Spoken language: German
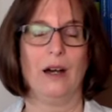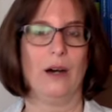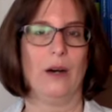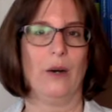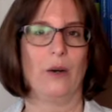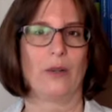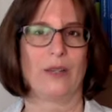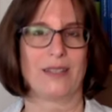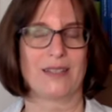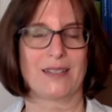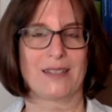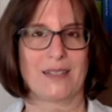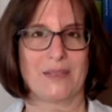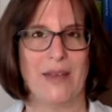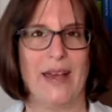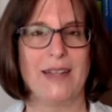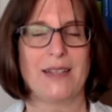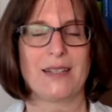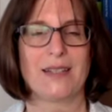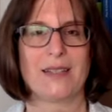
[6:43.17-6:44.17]
Und das
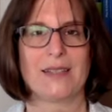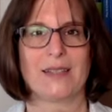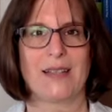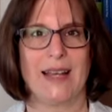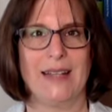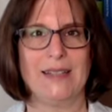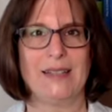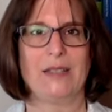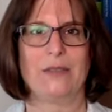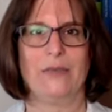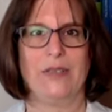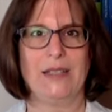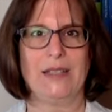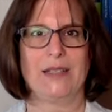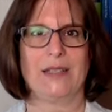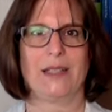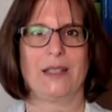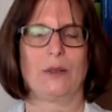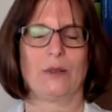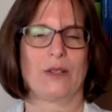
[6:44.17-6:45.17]
Zweite ist ganz
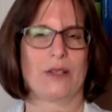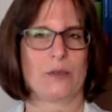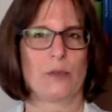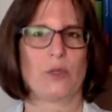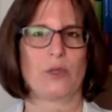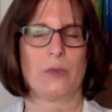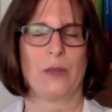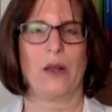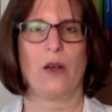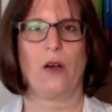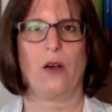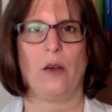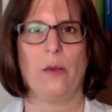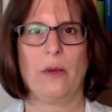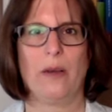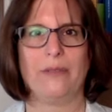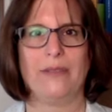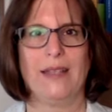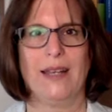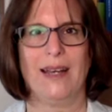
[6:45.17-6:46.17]
wichtig und das muss man auch
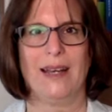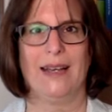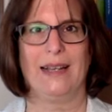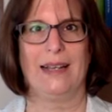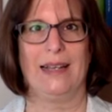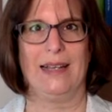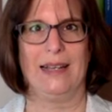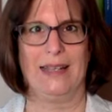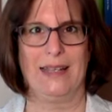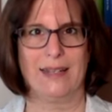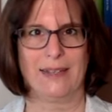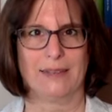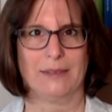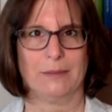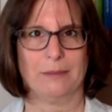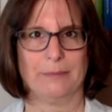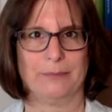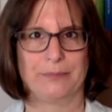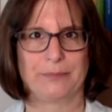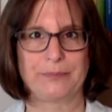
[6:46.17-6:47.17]
immer wieder
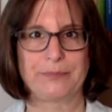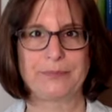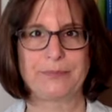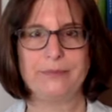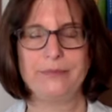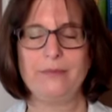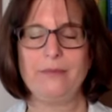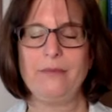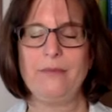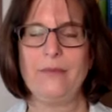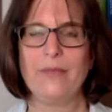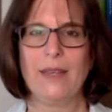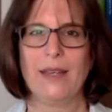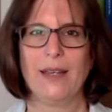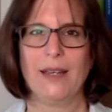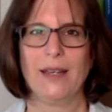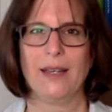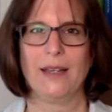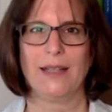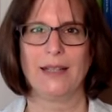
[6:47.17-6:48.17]
erklären.
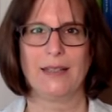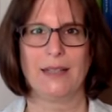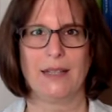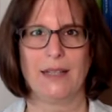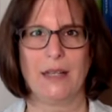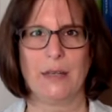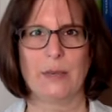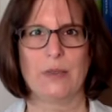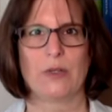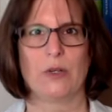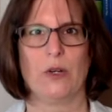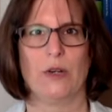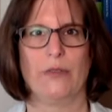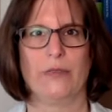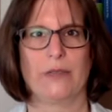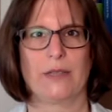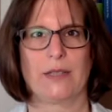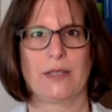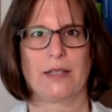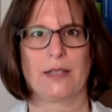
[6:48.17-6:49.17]
Ich erlebe es
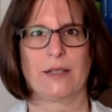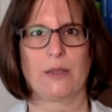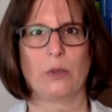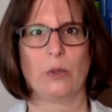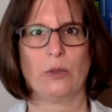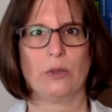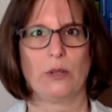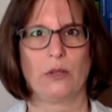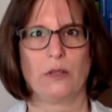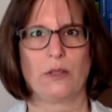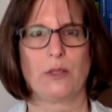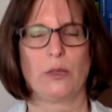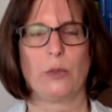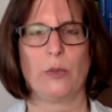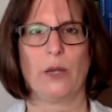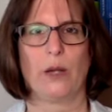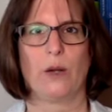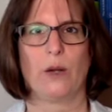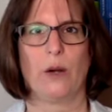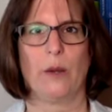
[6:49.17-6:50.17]
oft, dass Kunden zu
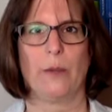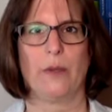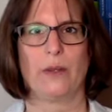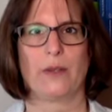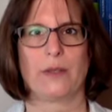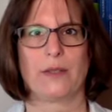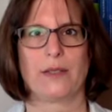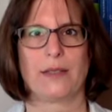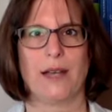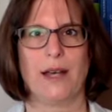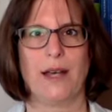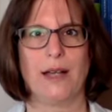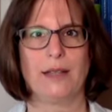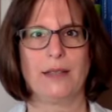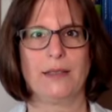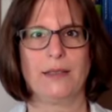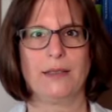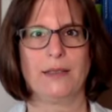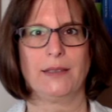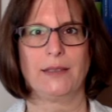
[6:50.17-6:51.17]
mir kommen und
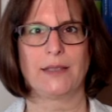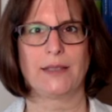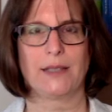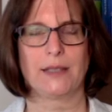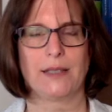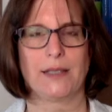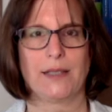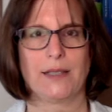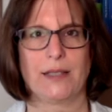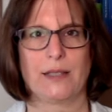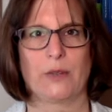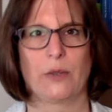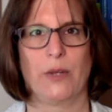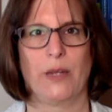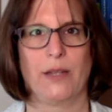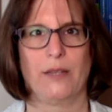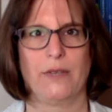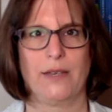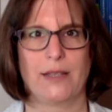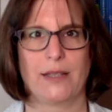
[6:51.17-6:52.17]
sagen, jetzt kriege ich da so ein
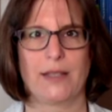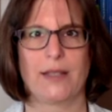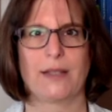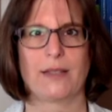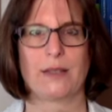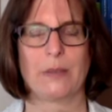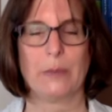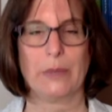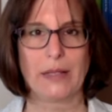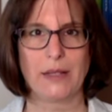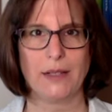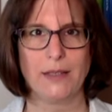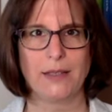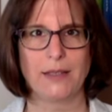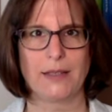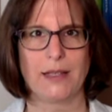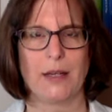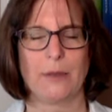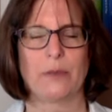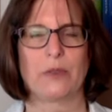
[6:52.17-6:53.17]
entwässerndes Mittel,
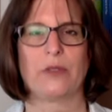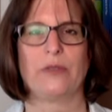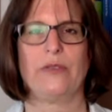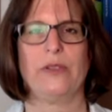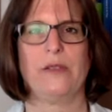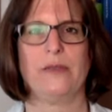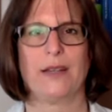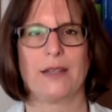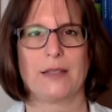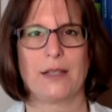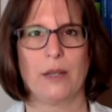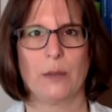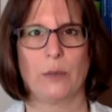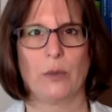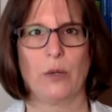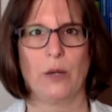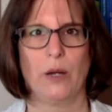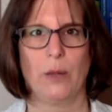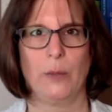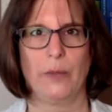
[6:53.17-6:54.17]
ich habe zu viel Wasser im
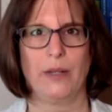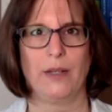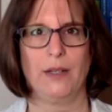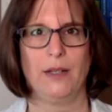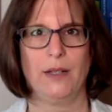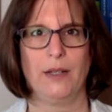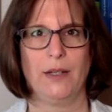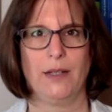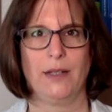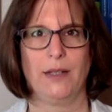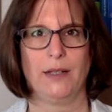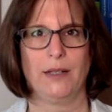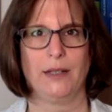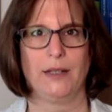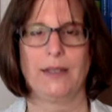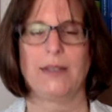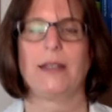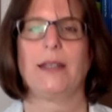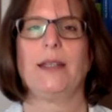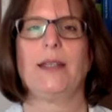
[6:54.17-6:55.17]
Körper,
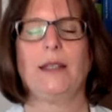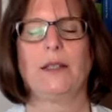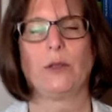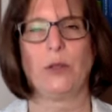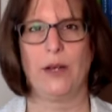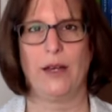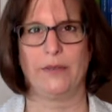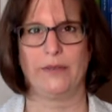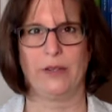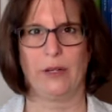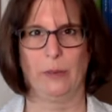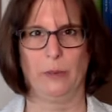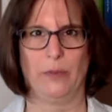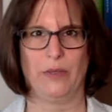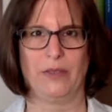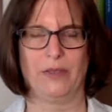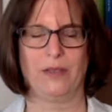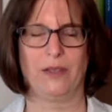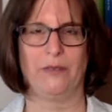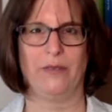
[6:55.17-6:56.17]
dann trinke ich doch einfach ein
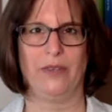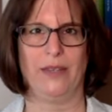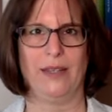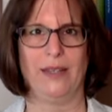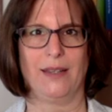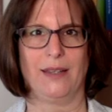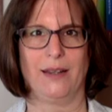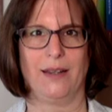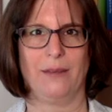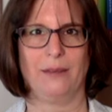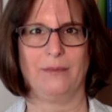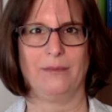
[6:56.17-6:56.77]
bisschen weniger.